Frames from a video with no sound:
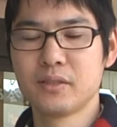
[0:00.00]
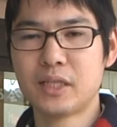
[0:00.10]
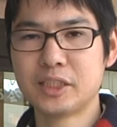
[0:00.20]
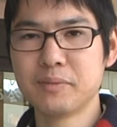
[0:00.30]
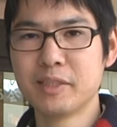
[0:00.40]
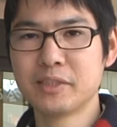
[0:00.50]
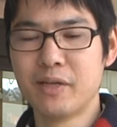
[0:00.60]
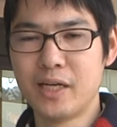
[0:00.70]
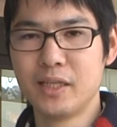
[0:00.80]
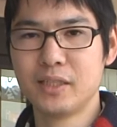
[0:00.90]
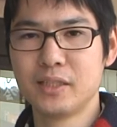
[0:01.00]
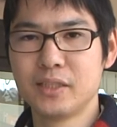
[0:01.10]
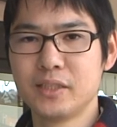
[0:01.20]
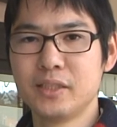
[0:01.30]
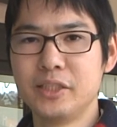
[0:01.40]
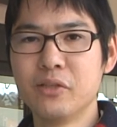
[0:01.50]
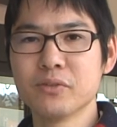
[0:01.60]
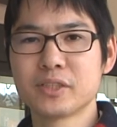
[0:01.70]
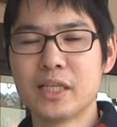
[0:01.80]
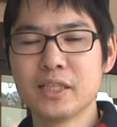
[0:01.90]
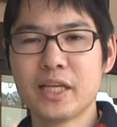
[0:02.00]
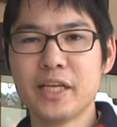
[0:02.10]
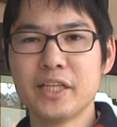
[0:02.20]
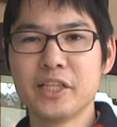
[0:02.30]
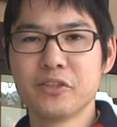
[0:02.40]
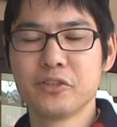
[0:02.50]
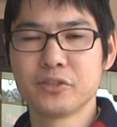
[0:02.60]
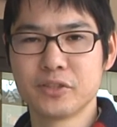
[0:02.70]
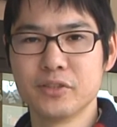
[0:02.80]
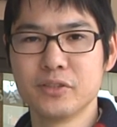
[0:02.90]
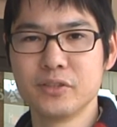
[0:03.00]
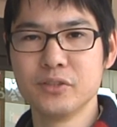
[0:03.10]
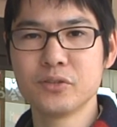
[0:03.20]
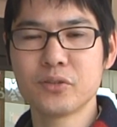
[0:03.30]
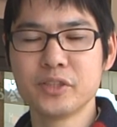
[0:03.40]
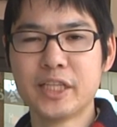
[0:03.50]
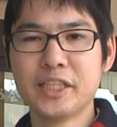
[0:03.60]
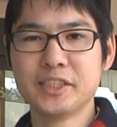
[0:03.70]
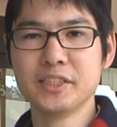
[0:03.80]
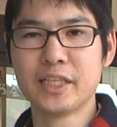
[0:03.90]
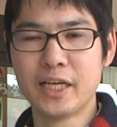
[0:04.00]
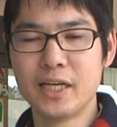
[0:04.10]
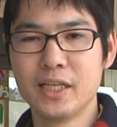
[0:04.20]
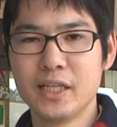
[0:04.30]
鹿島市は日本三大稲荷の一つ有徳稲荷神社や